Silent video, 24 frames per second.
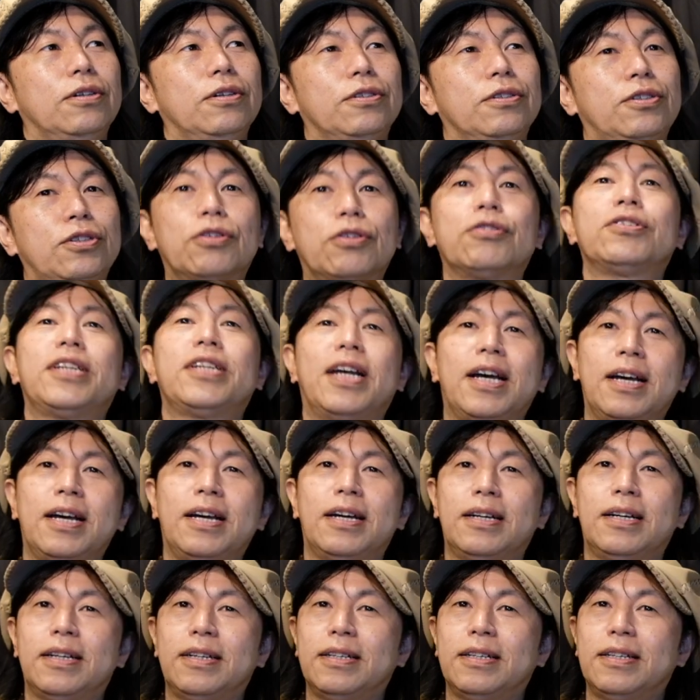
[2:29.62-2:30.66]
ちょっとした
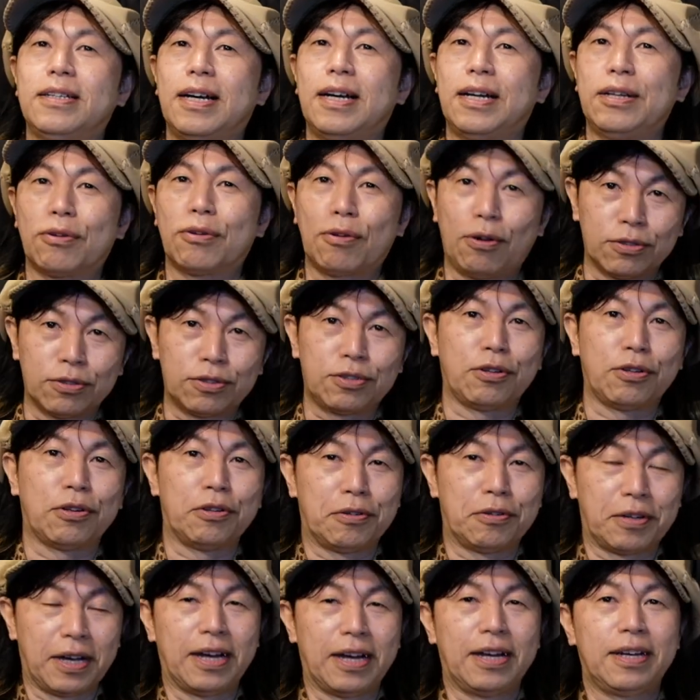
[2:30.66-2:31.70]
あのコツという
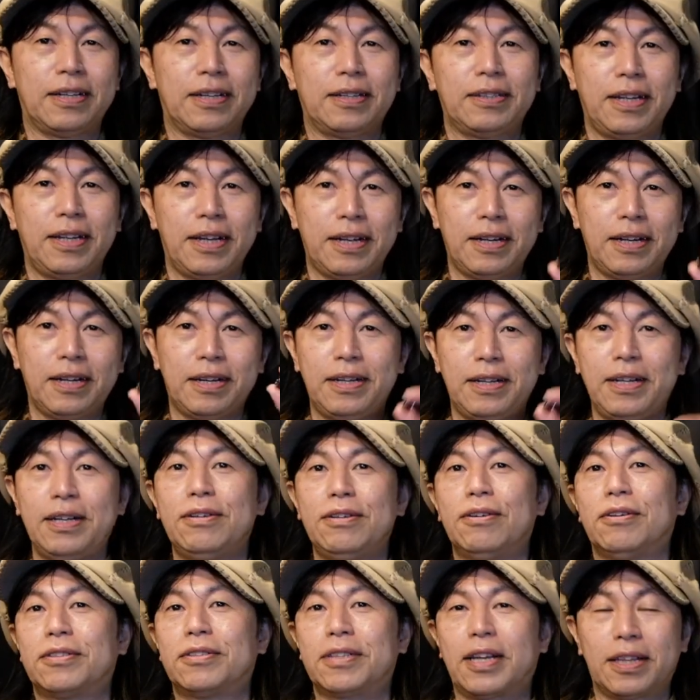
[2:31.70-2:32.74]
かね
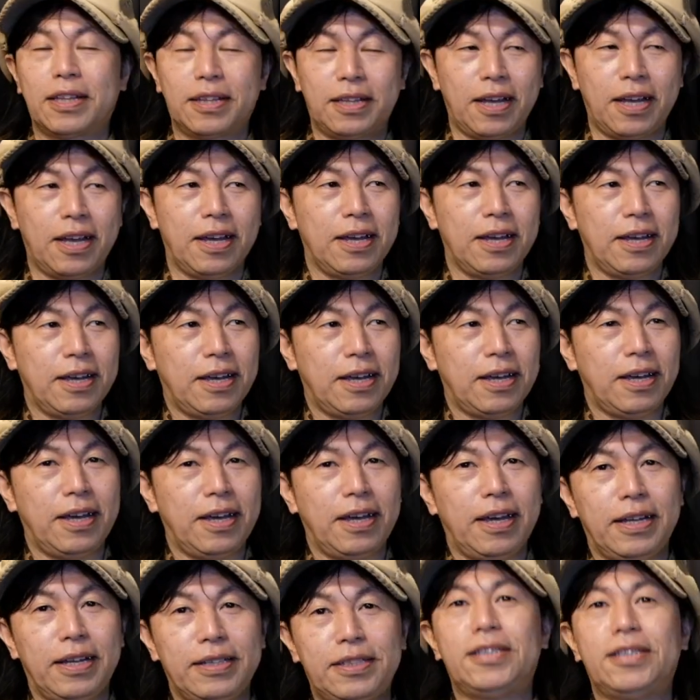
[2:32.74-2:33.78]
リングを使って、
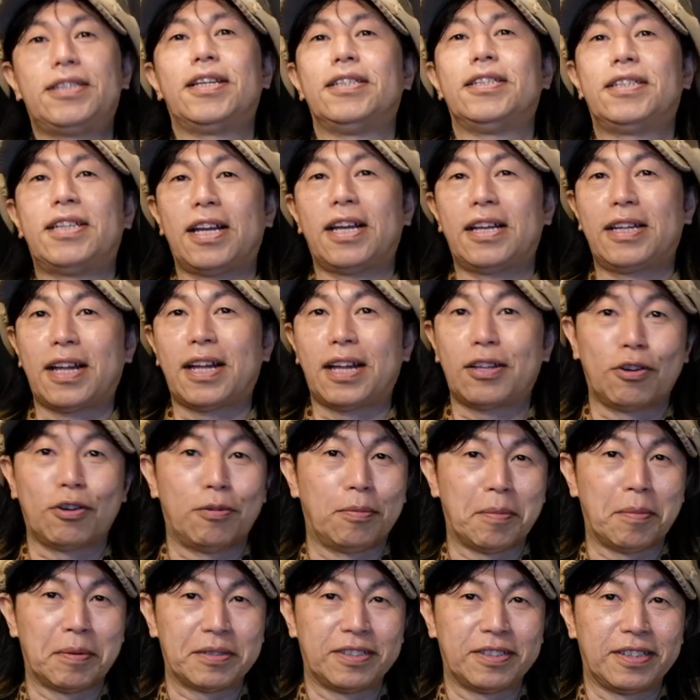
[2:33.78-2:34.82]
えー、実践していきたいと
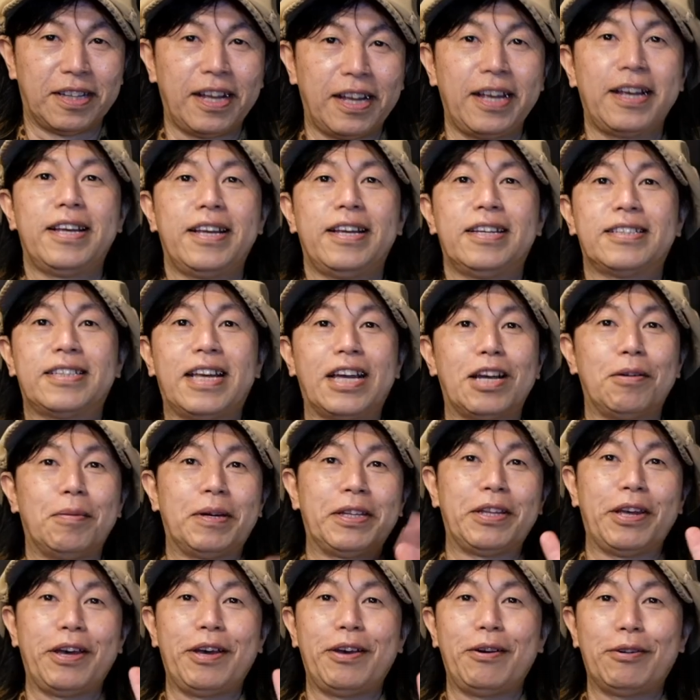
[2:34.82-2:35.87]
思いますんでね最後ま
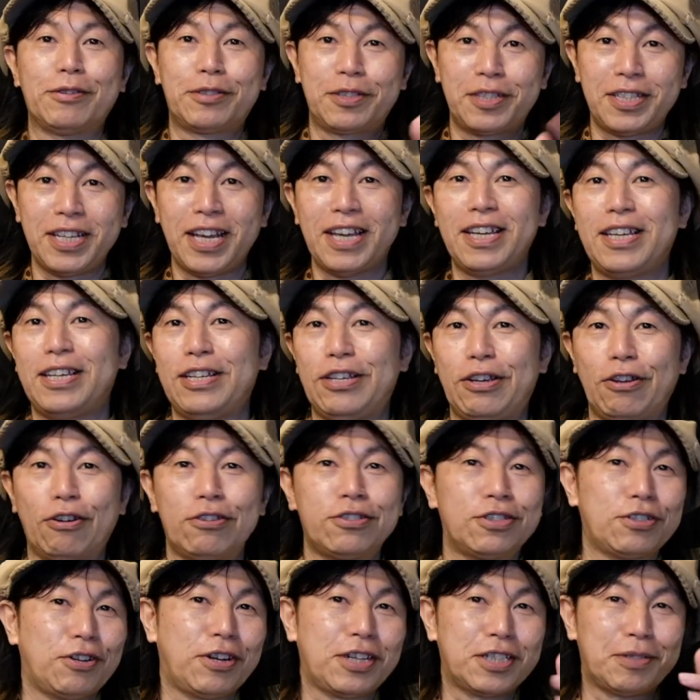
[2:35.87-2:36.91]
でお付き合いよろ
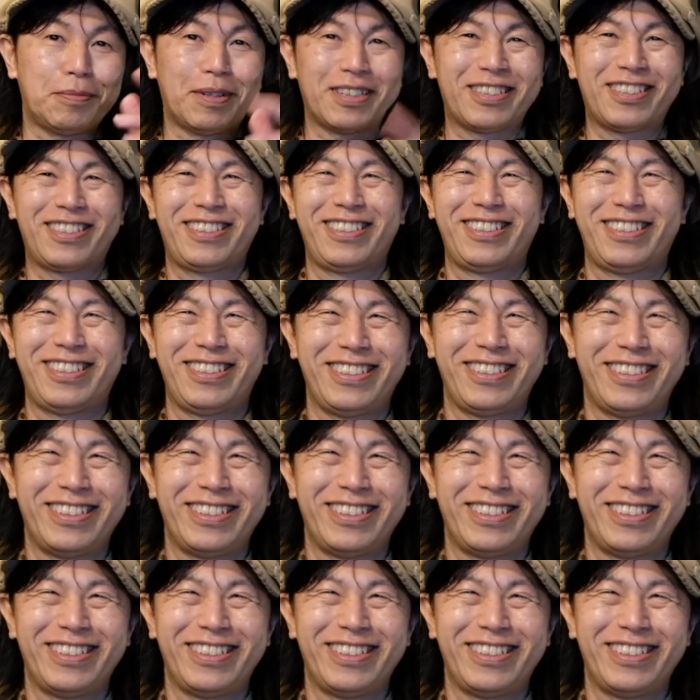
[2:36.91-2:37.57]
しくお願いします